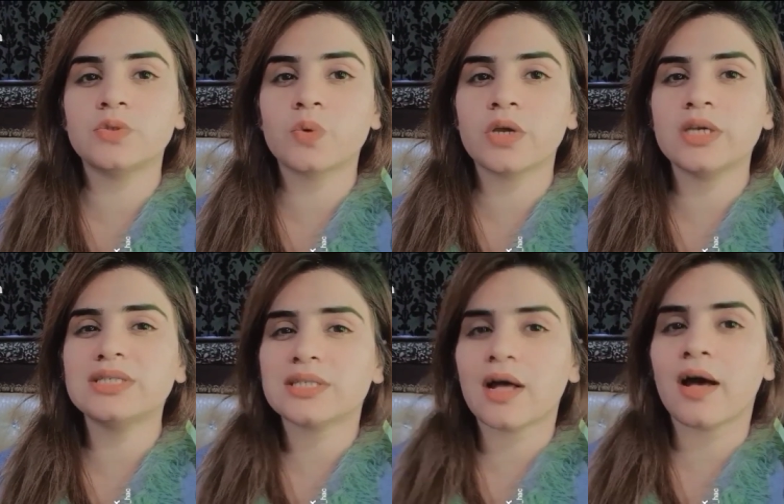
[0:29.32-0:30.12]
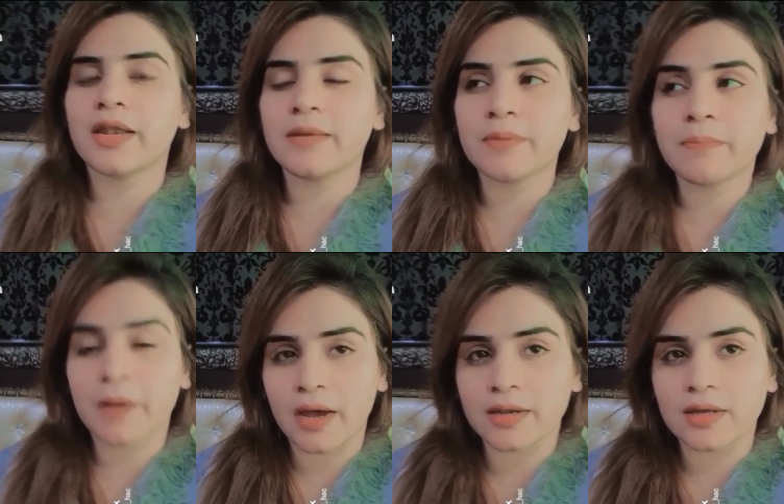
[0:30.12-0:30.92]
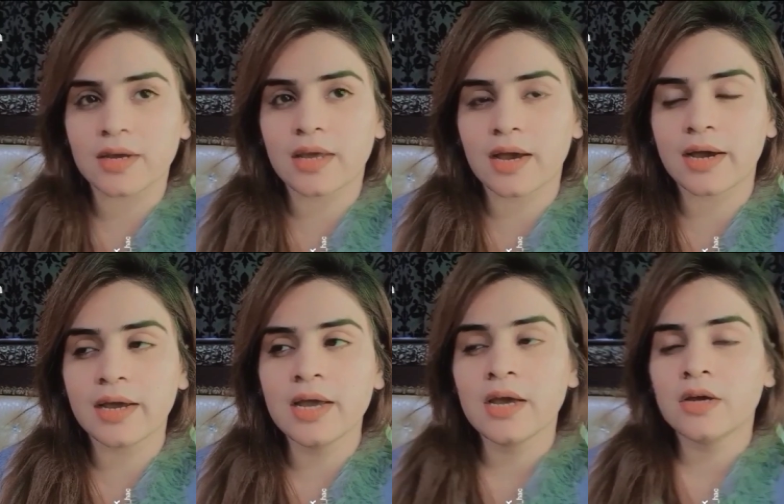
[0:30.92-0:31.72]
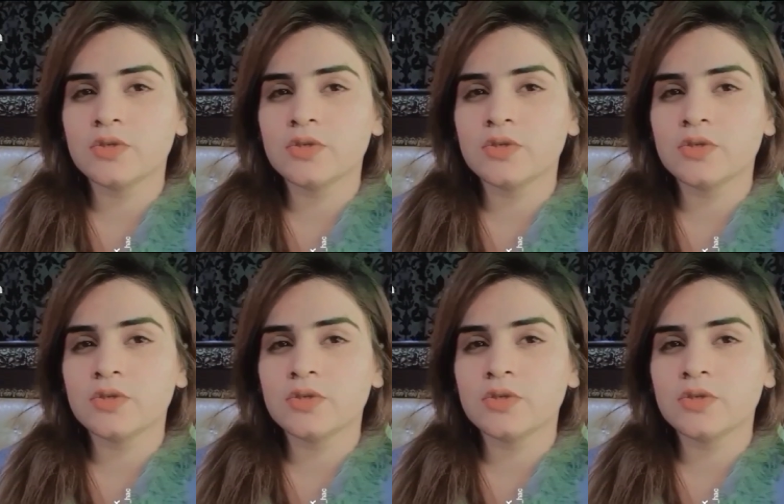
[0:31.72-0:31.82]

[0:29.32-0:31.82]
जो कि इस कहानी में बयान किया गया है